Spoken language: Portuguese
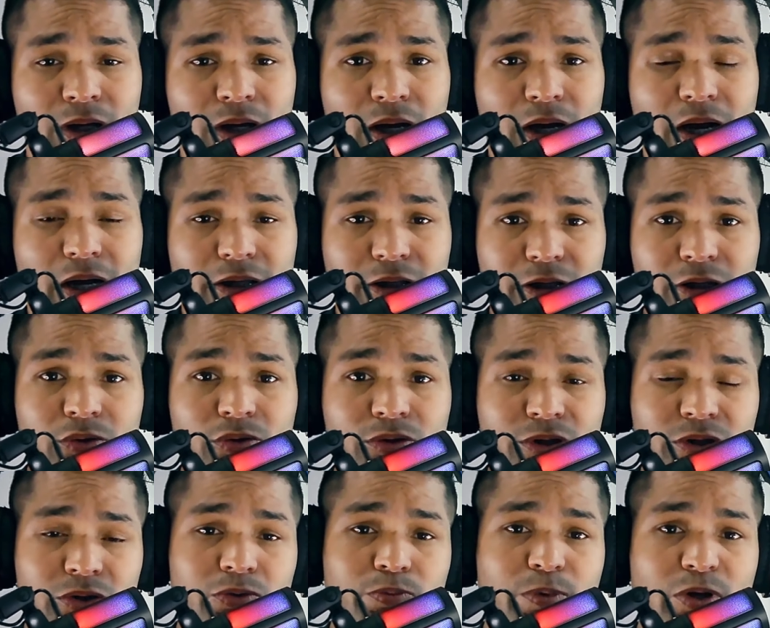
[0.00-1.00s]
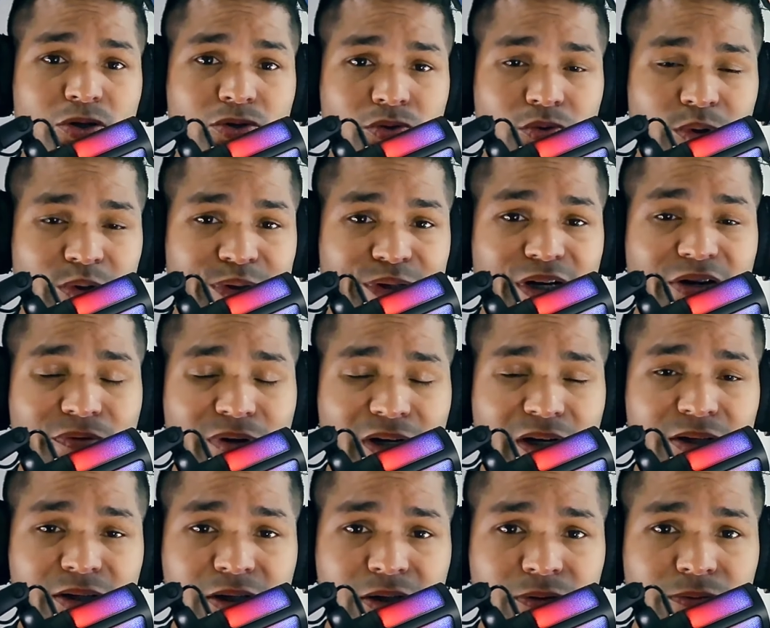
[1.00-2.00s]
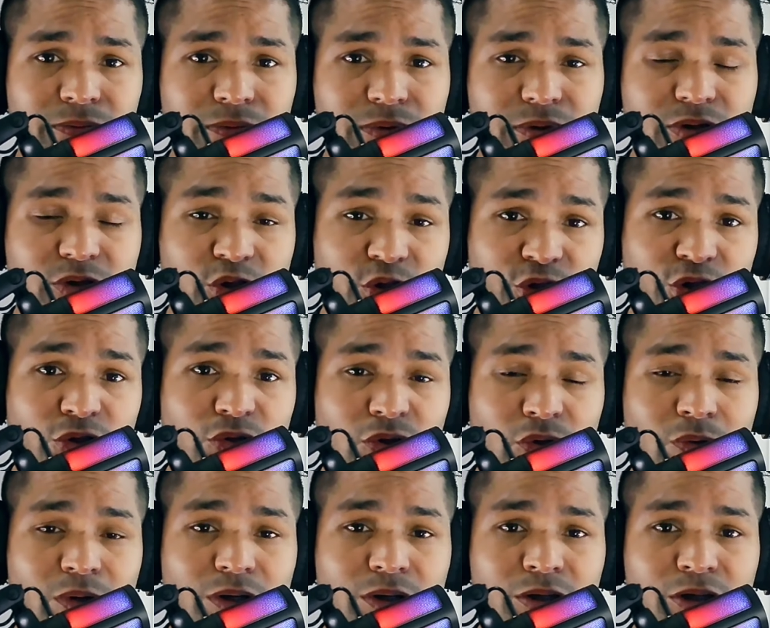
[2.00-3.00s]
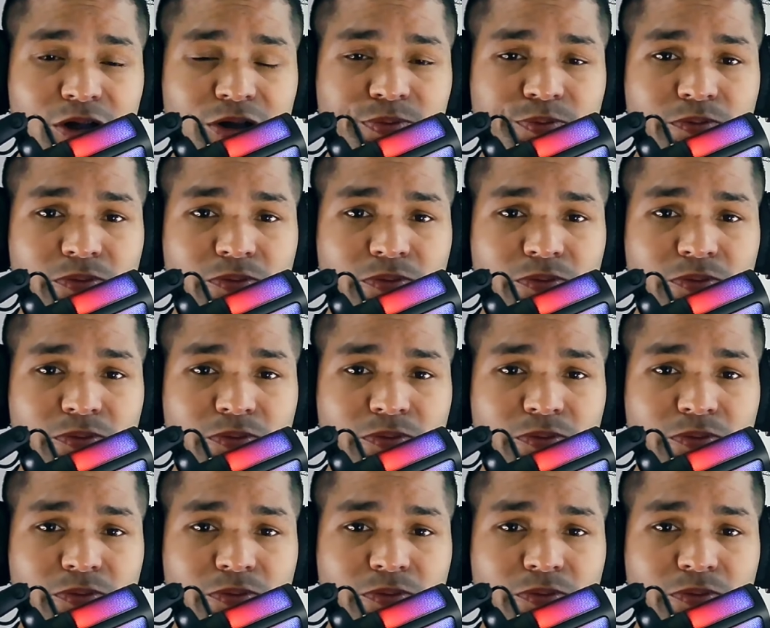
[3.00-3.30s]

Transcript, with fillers: aquilo que o pastor André Valadão citou aqui